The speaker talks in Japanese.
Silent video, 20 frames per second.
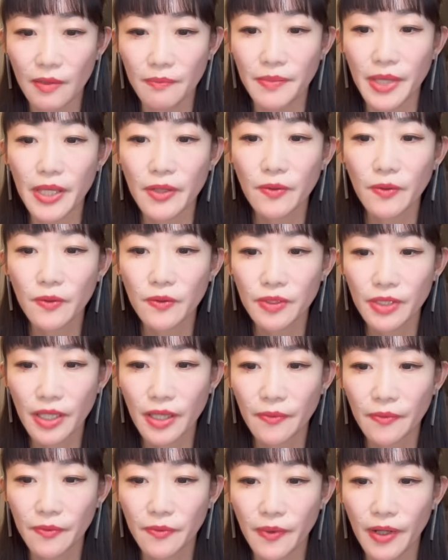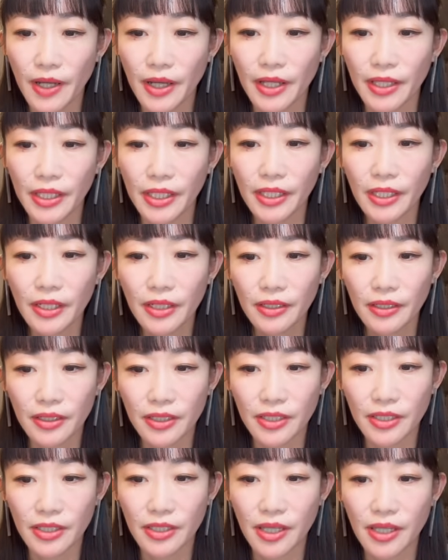米国政府はイランが
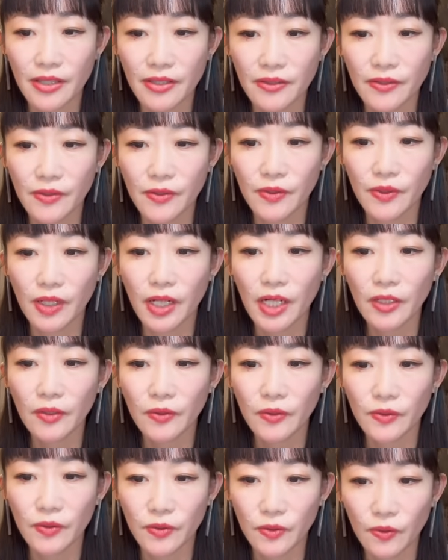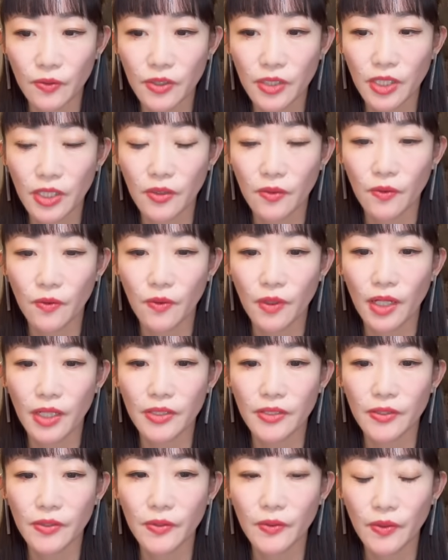支援する各組織の
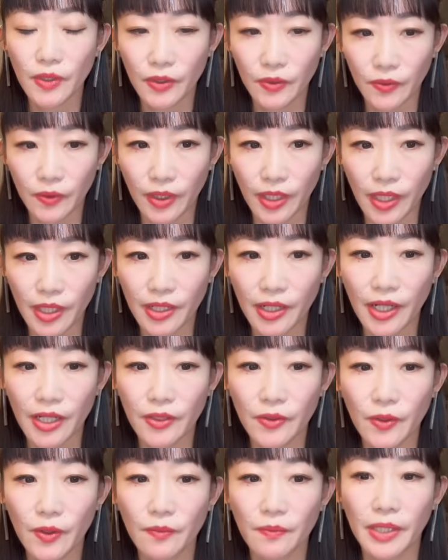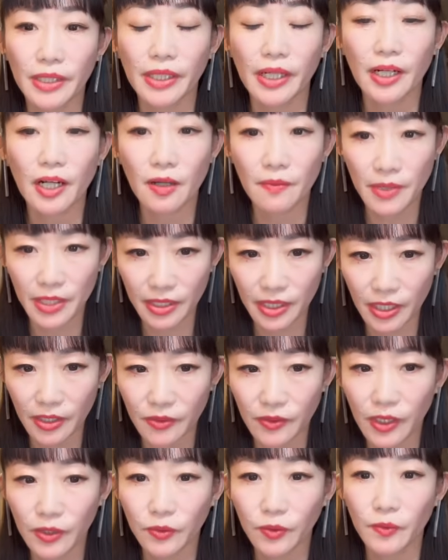活動への警戒を、ま高めてい
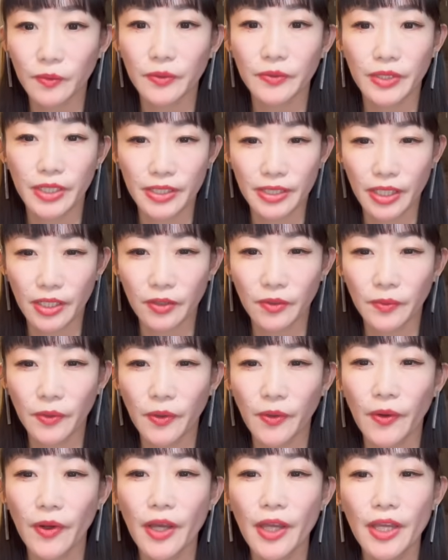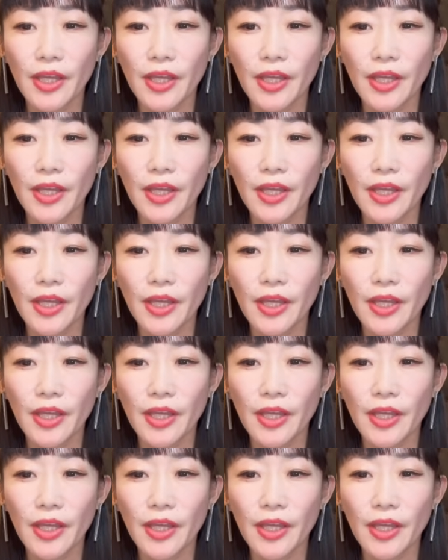るかと思うんですけれども、